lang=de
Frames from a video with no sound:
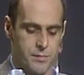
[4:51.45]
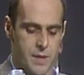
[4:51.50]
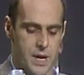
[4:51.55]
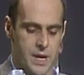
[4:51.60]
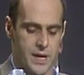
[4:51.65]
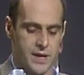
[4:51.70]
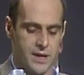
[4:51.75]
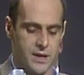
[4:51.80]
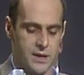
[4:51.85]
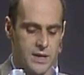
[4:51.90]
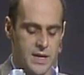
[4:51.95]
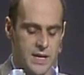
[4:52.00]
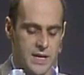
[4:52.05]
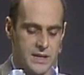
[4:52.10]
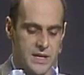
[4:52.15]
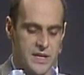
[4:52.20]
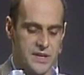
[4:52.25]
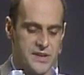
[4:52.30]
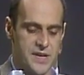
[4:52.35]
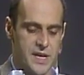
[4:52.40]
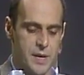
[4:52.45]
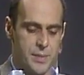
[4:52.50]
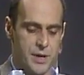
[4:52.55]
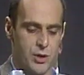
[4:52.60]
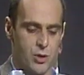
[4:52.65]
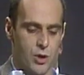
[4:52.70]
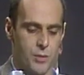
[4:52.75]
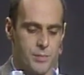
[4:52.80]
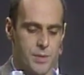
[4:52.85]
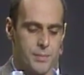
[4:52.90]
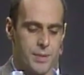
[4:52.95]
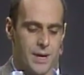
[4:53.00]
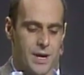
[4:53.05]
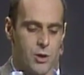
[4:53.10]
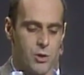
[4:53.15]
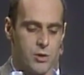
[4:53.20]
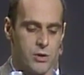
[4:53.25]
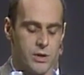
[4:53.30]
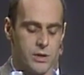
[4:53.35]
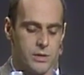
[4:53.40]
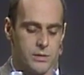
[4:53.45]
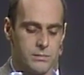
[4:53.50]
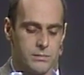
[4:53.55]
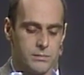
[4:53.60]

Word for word: Mark, die ich hier bekomme, brauche.